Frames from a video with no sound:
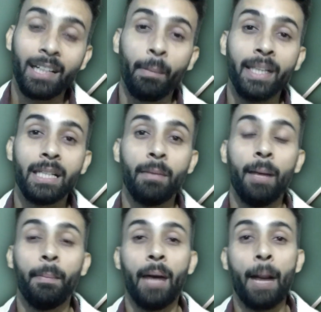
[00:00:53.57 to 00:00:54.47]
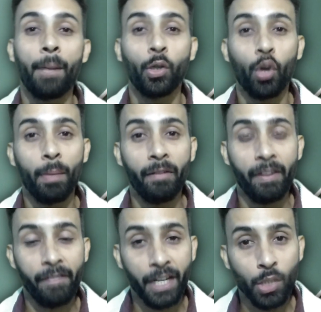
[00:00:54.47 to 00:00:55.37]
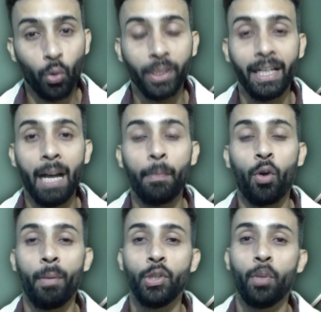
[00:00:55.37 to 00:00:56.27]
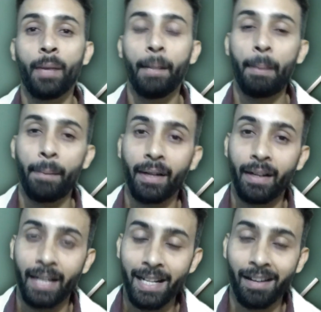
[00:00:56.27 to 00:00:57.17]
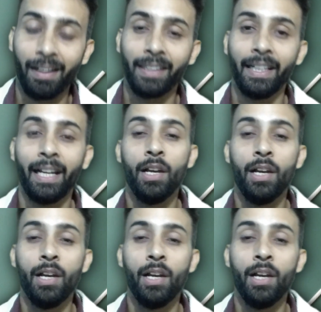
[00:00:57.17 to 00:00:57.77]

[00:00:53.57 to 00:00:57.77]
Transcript: में जब आप आपका डॉक्यूमेंट वेरिफिकेशन होते हैं आप गवर्नमेंट जॉब के पेपर क्लियर कर लेते हैं